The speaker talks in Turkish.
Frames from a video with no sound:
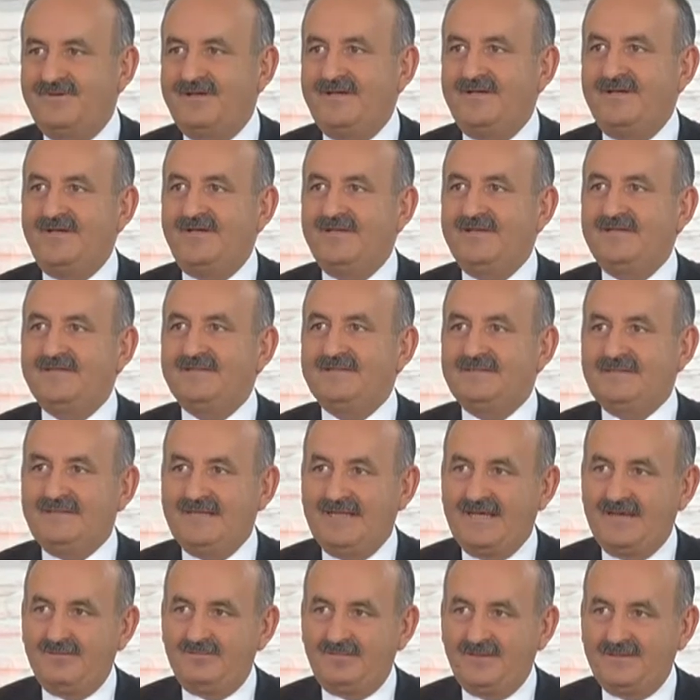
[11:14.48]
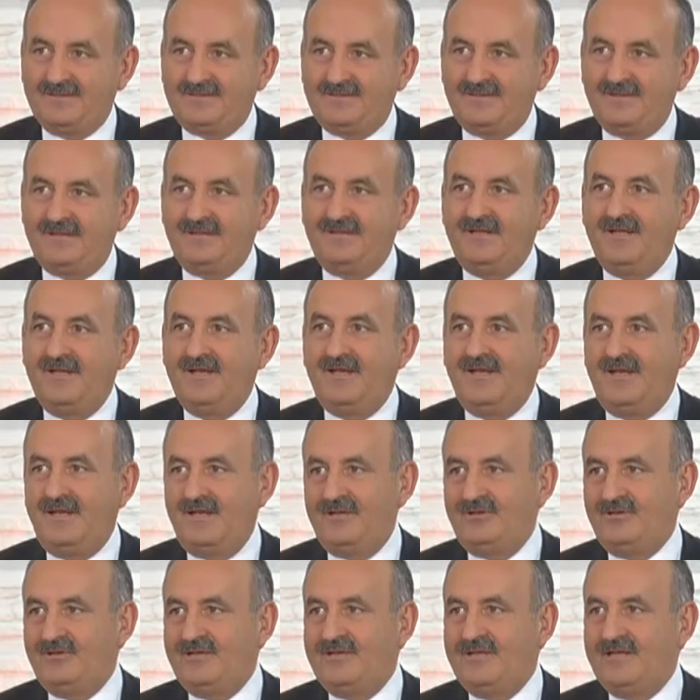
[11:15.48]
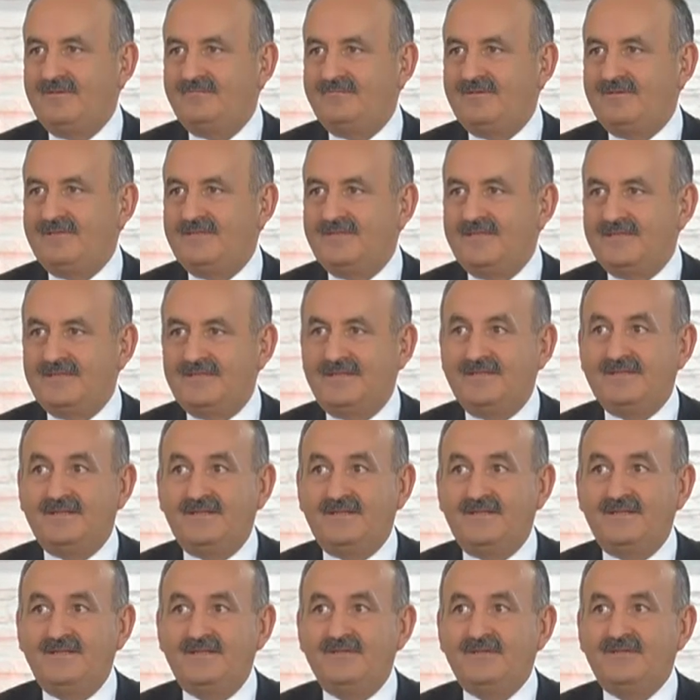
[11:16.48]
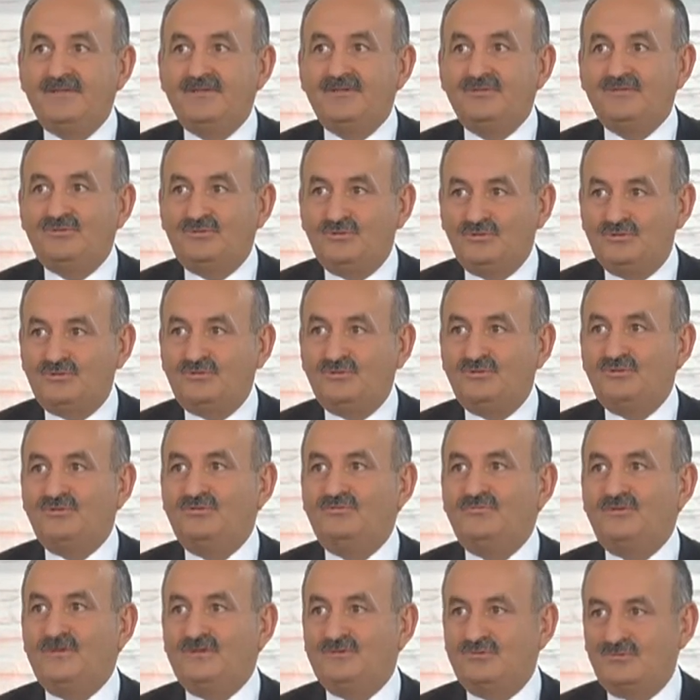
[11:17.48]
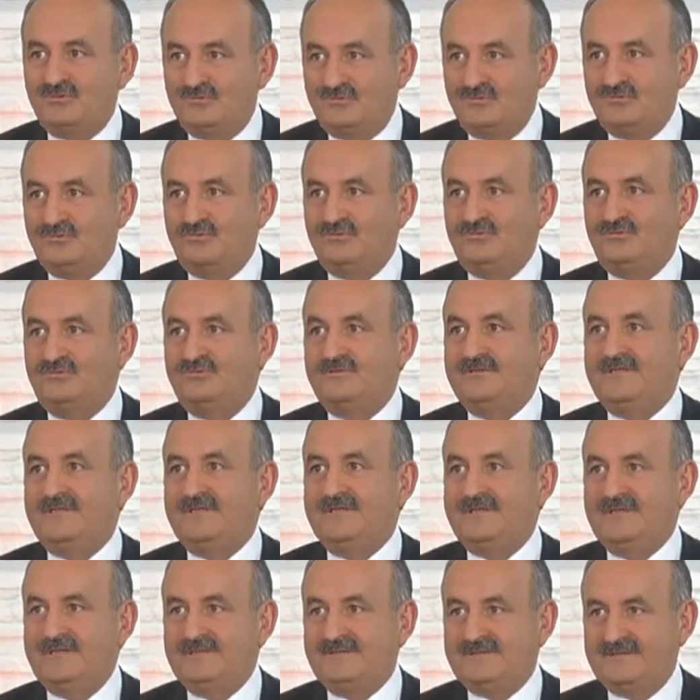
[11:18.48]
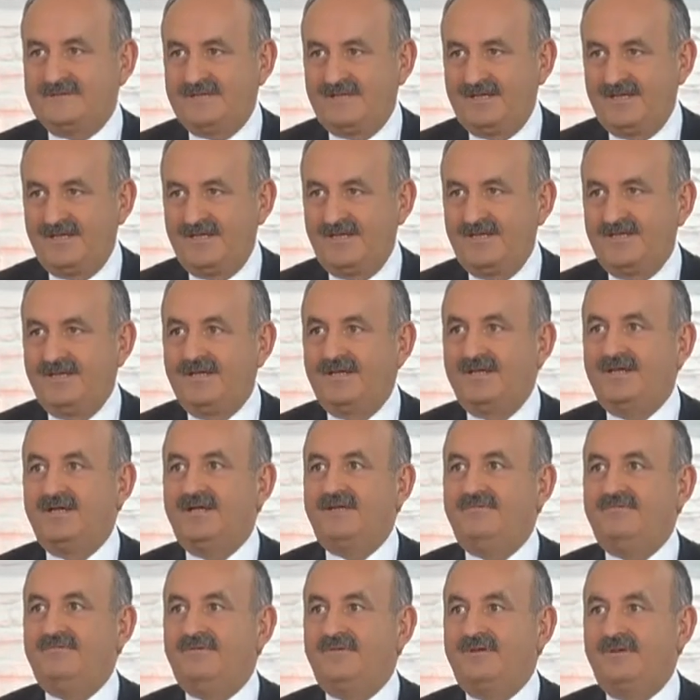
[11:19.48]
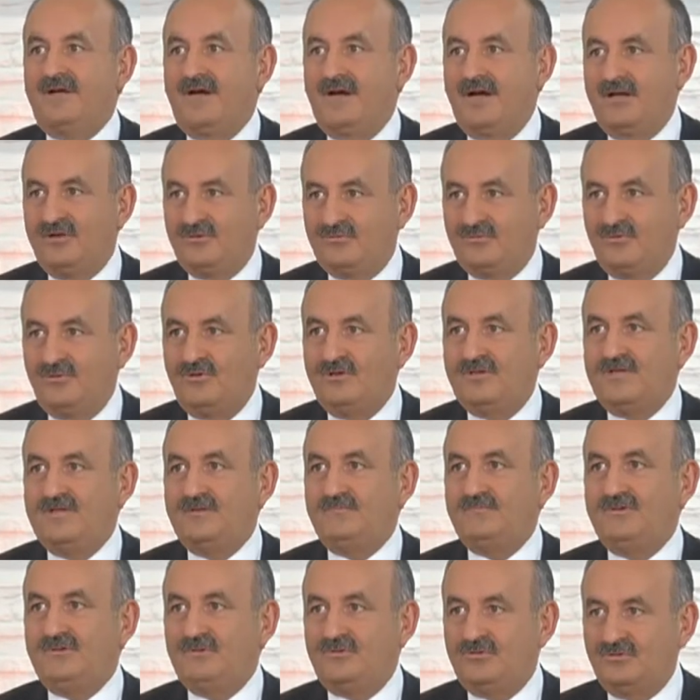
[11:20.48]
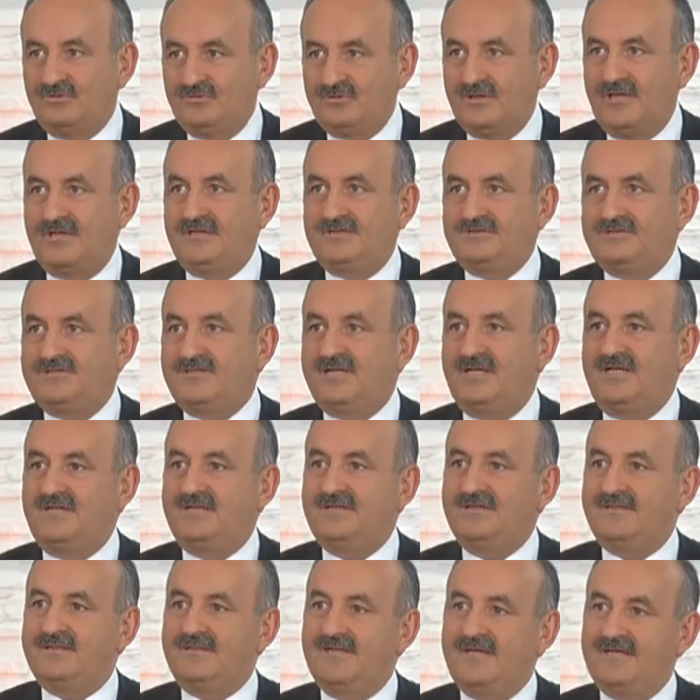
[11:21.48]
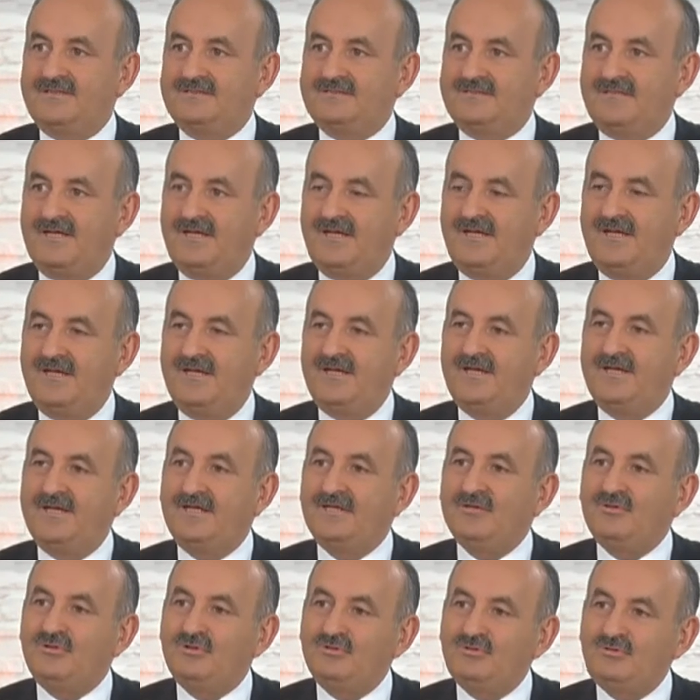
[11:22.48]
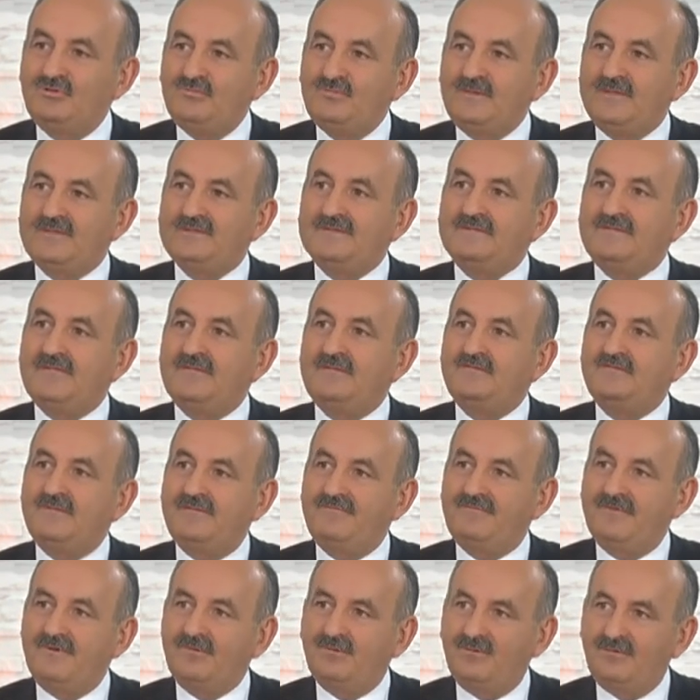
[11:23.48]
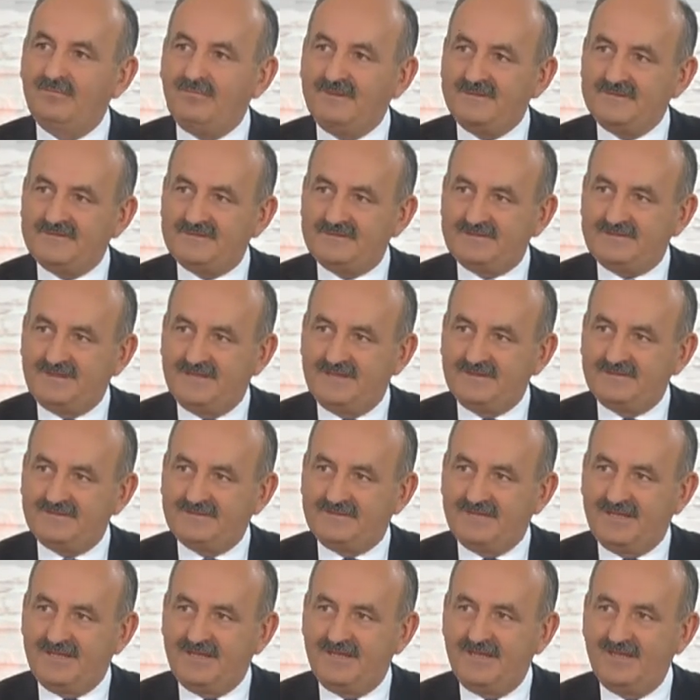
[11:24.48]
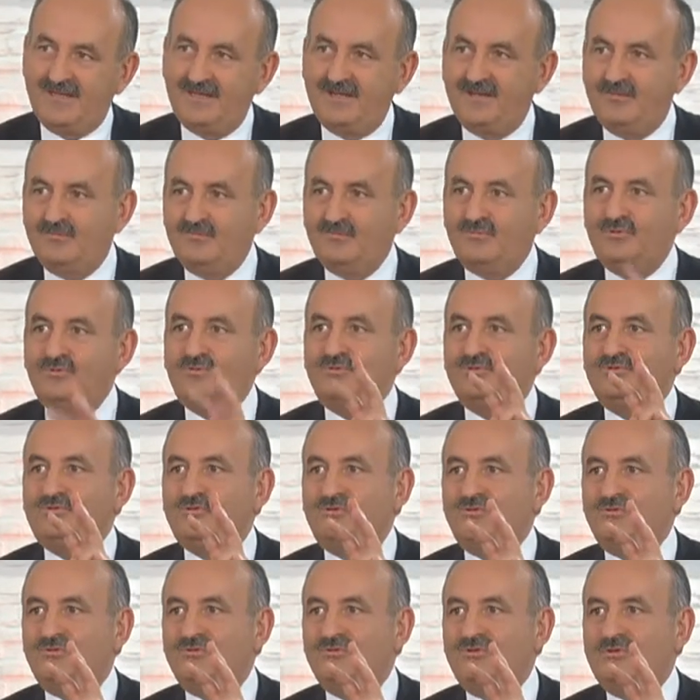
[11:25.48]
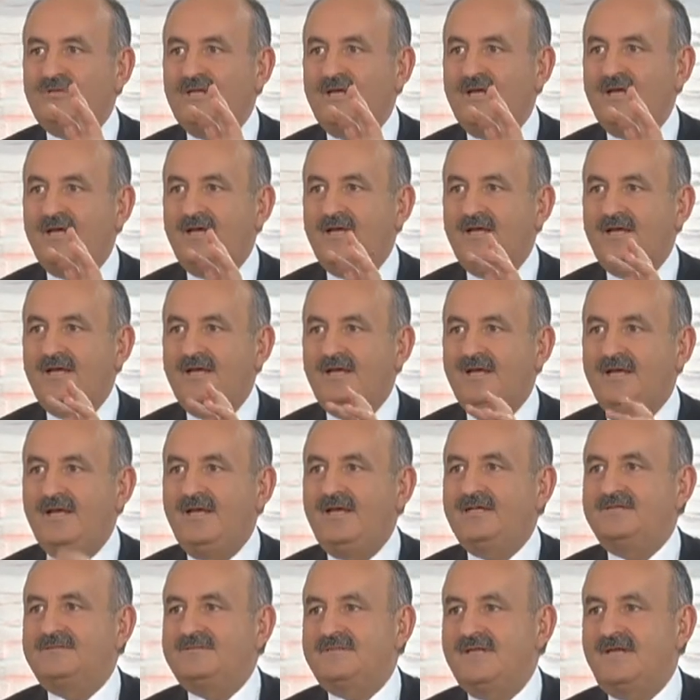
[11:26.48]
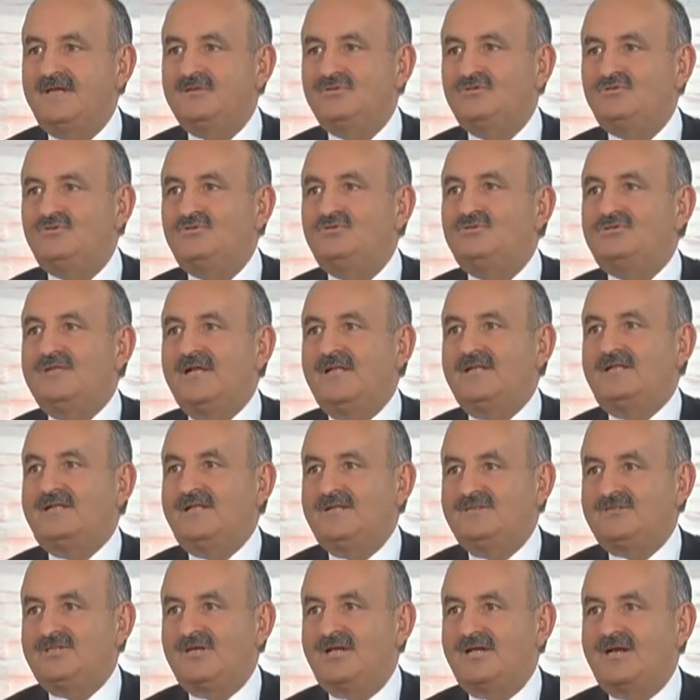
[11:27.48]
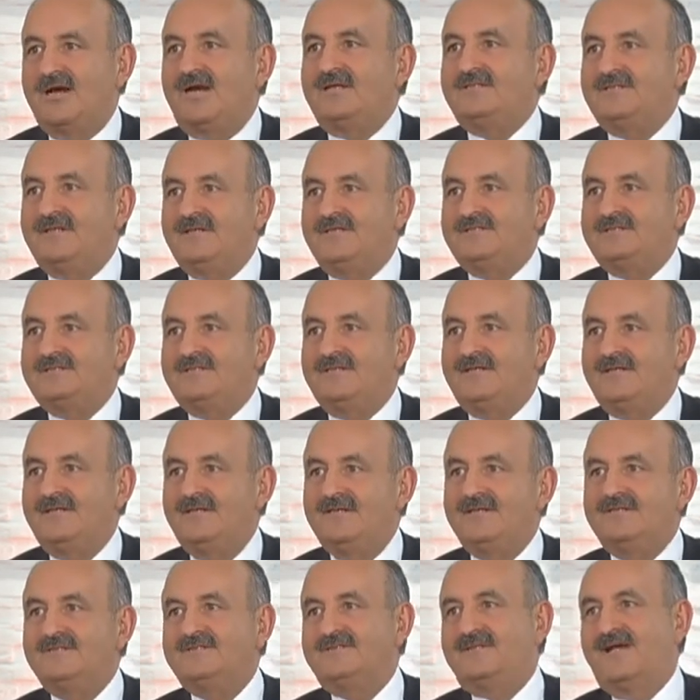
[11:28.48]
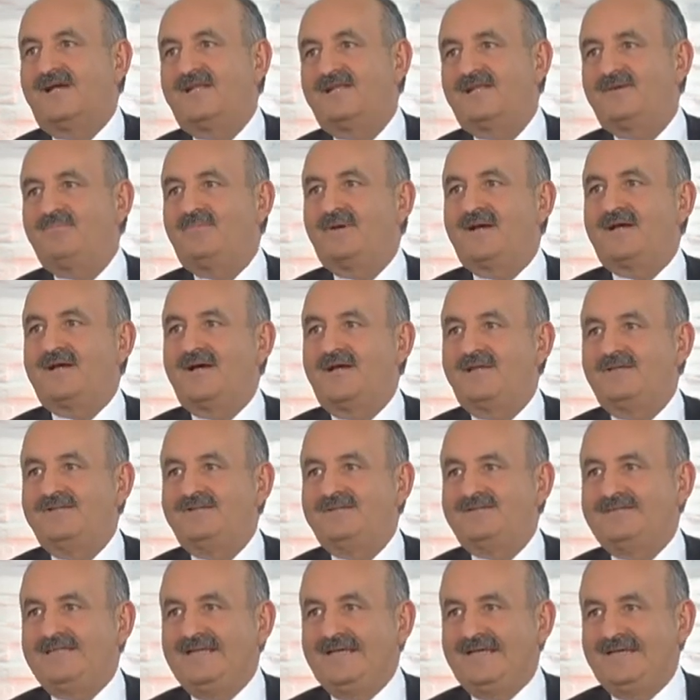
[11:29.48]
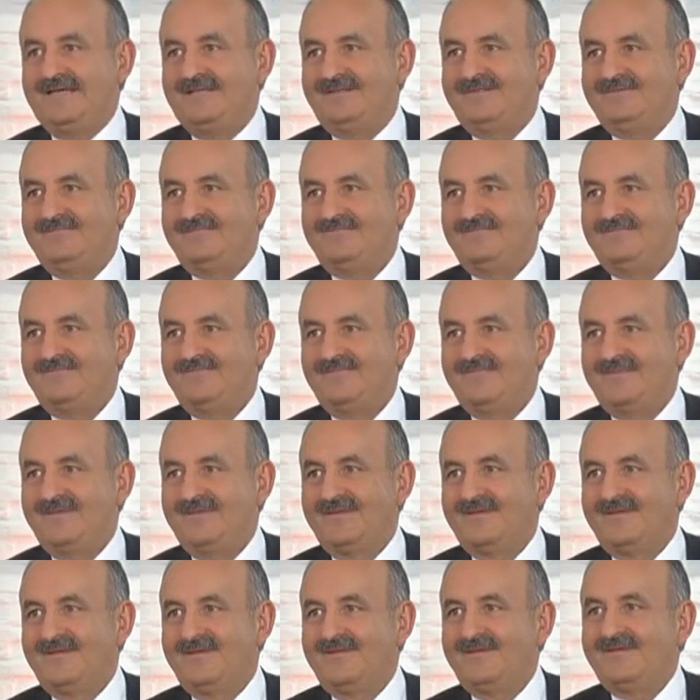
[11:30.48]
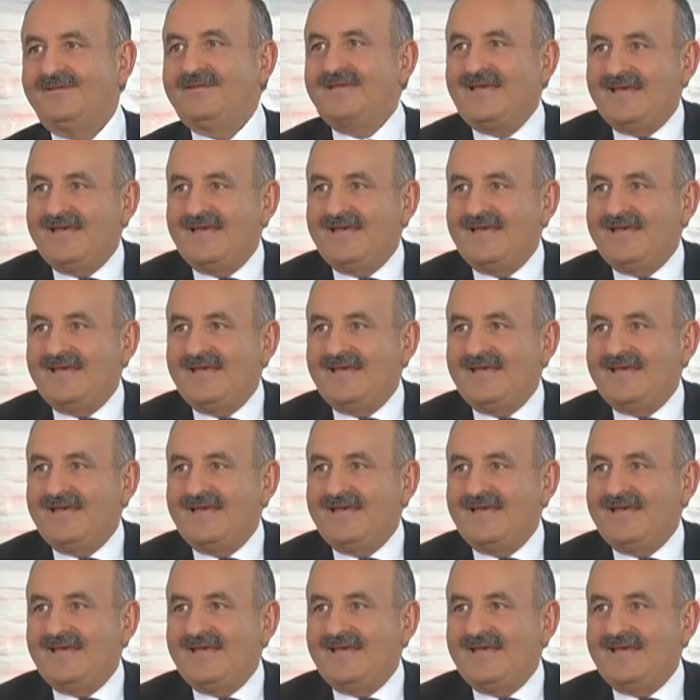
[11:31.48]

ve diyabetin en önemli nedeni tütün ve tütün ürünleri ise ve alkol gibi kötü alışkanlıklarsa, kötü beslenme ve obezite ise bu üçünün de esas düzeltecek adresi Sağlık Bakanlığı değil. Aslında